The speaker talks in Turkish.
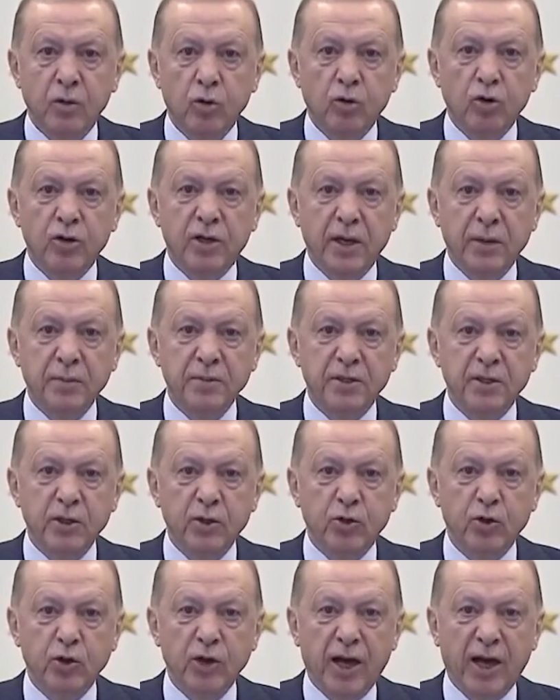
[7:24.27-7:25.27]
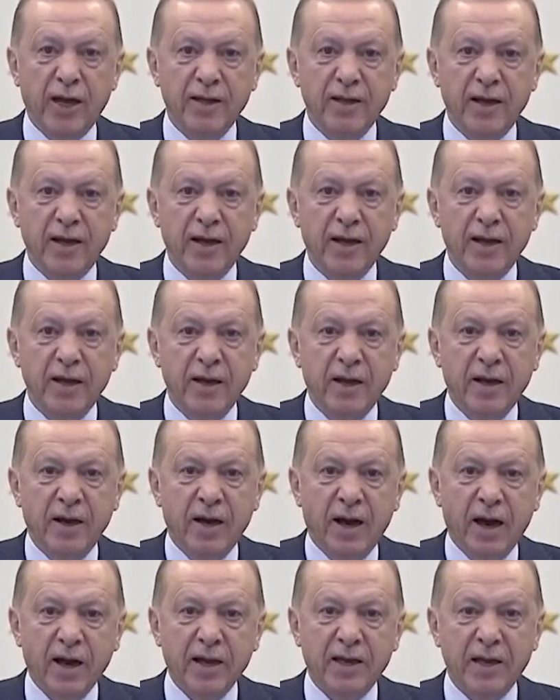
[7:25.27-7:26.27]
ülkemizi dünyada
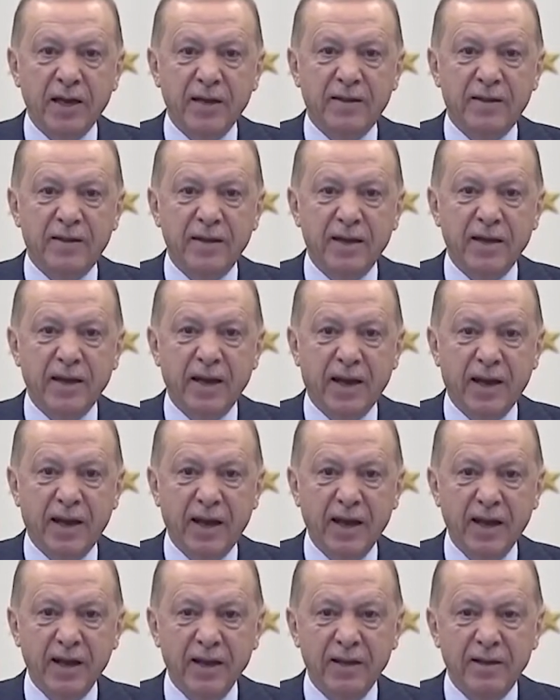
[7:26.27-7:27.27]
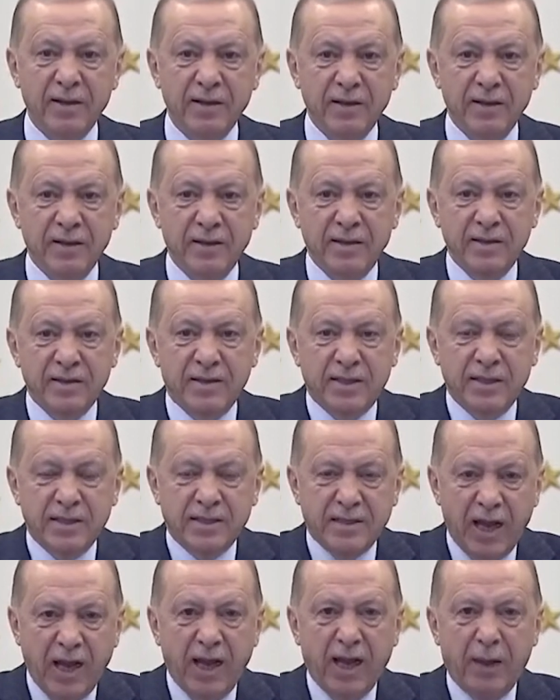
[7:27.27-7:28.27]
hak ettiği yere
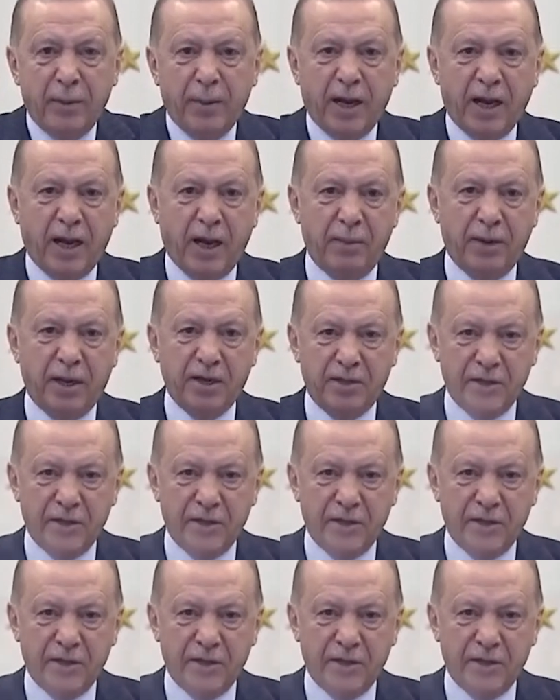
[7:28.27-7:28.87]
sizlerle beraber